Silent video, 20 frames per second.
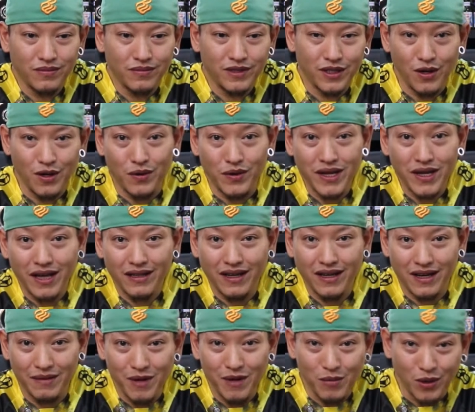จะขออนุญาตอา
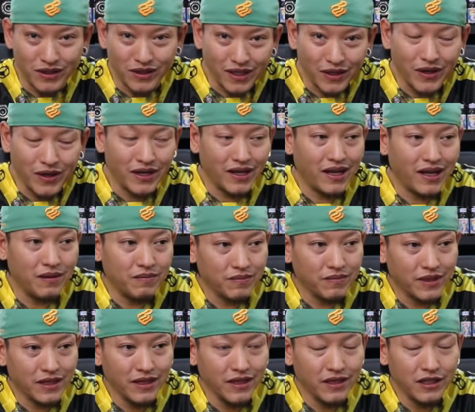รัมพบทสักหน่อยนะครับ
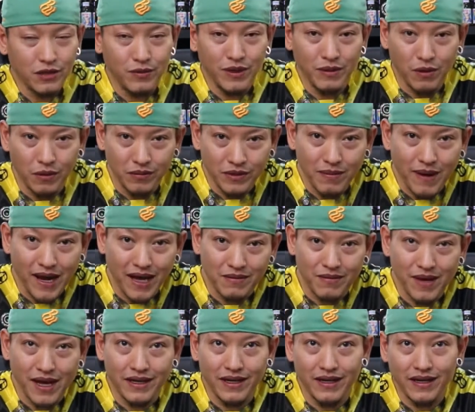คือชีวิตผมที่ผ่าน
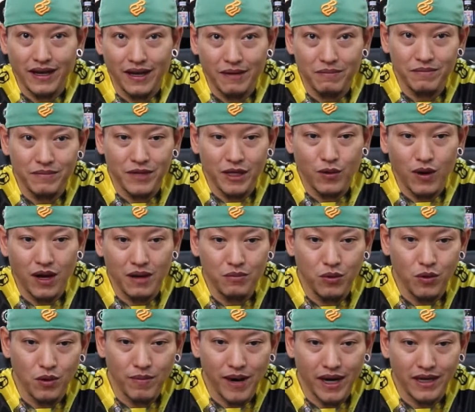มาเนี่ยครับ มีความ
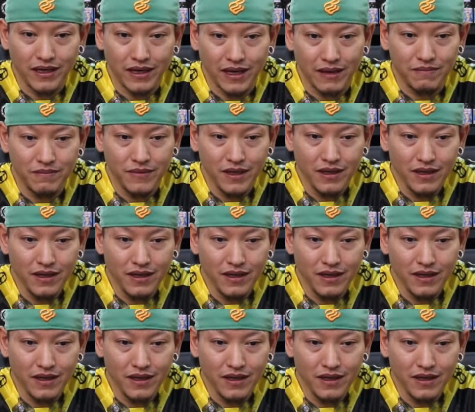ผูกพันกับ